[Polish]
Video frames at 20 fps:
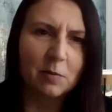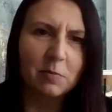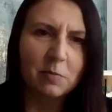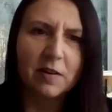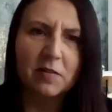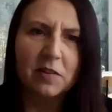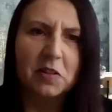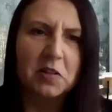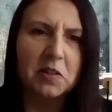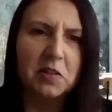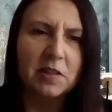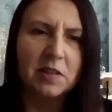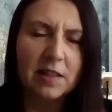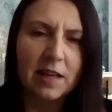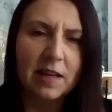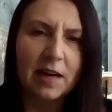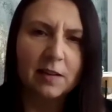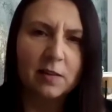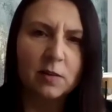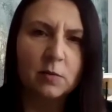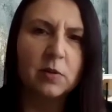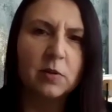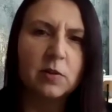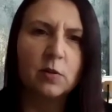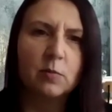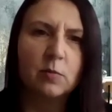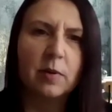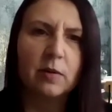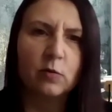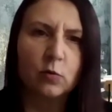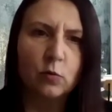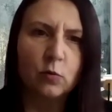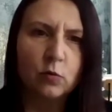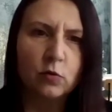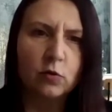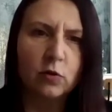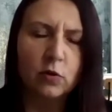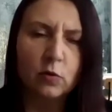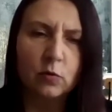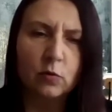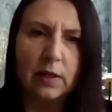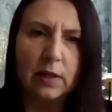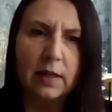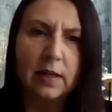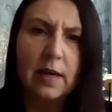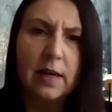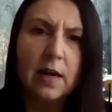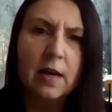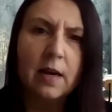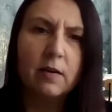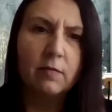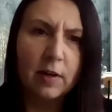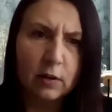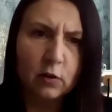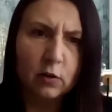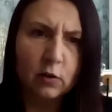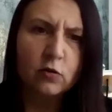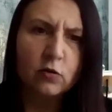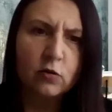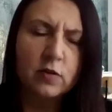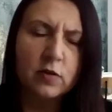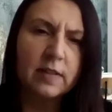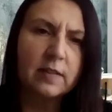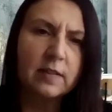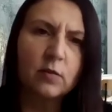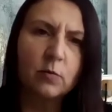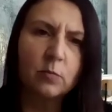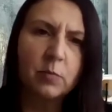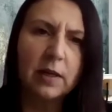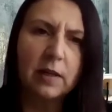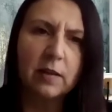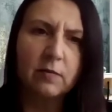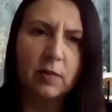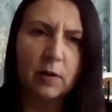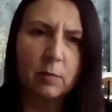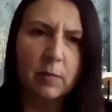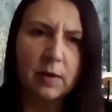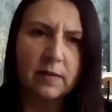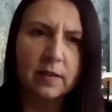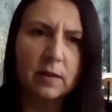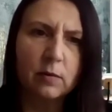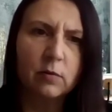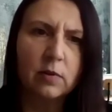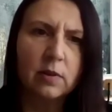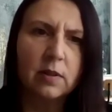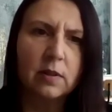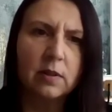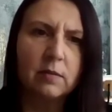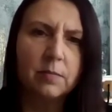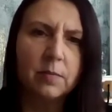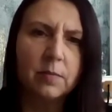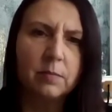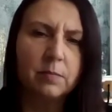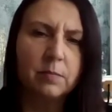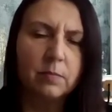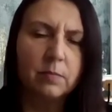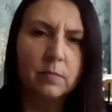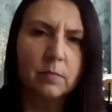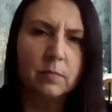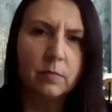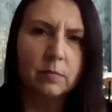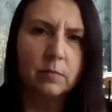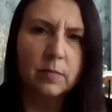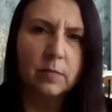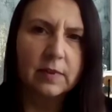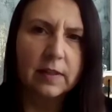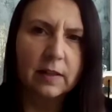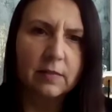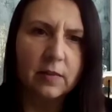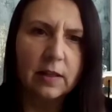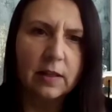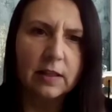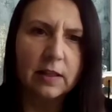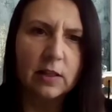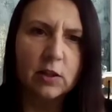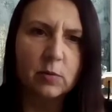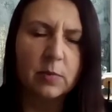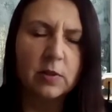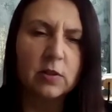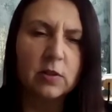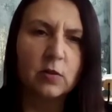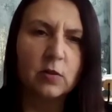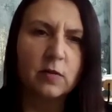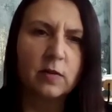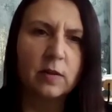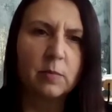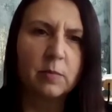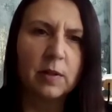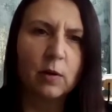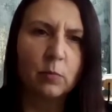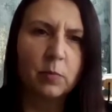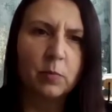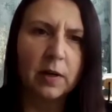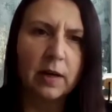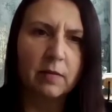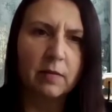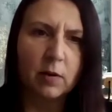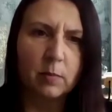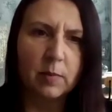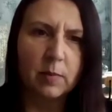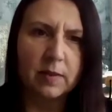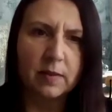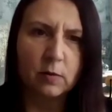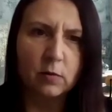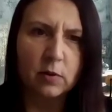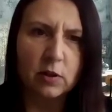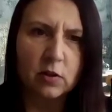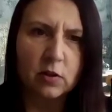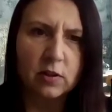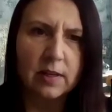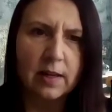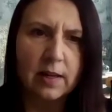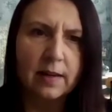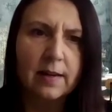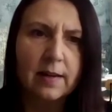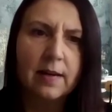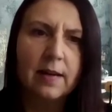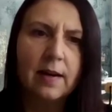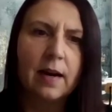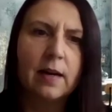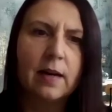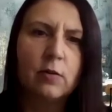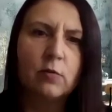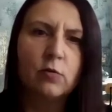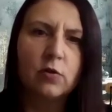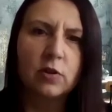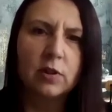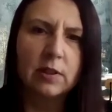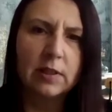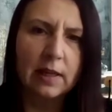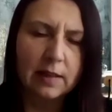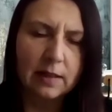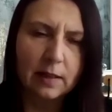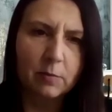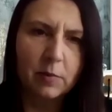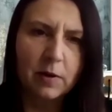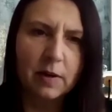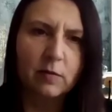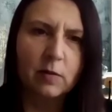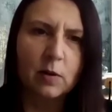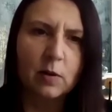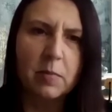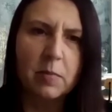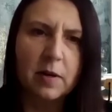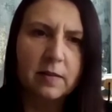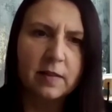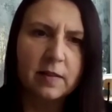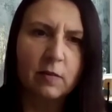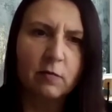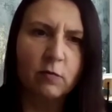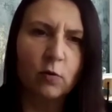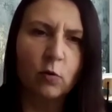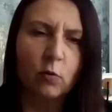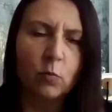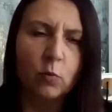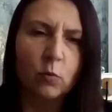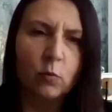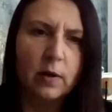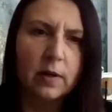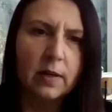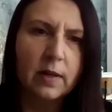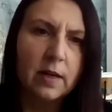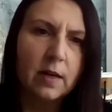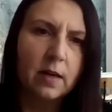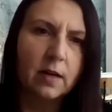naprawdę tych interakcji będzie bardzo dużo i tutaj warto korzystać z opieki farmaceuty. Mm, za chwilę też będzie dostępna opieka farmaceutyczna, ale już i tak naprawdę bez tej formuły